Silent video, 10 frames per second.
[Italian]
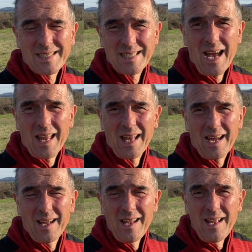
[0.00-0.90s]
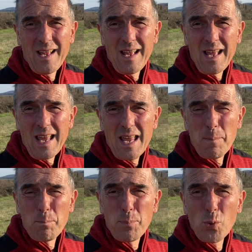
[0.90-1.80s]
sana e
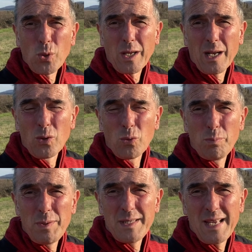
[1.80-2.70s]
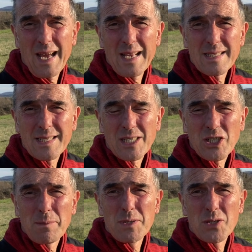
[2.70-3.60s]
più che l'ubbidienza
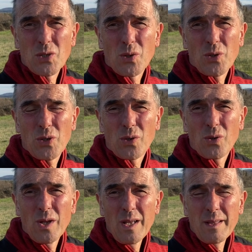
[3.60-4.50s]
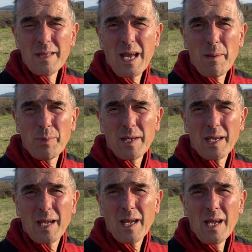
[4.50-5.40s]
c'è bisogno di
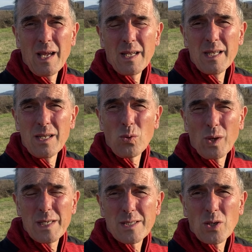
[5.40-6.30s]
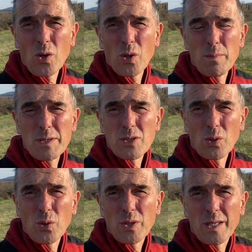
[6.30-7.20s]
capire quali sono i
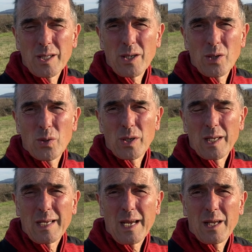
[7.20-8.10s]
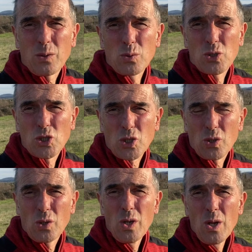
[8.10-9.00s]
bisogni interiori del cane
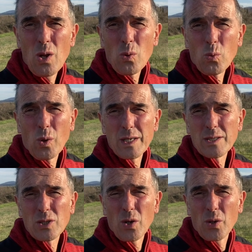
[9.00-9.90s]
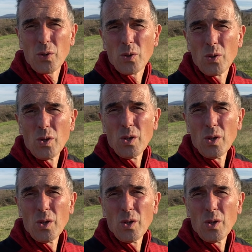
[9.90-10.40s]
cucciolo, quali sono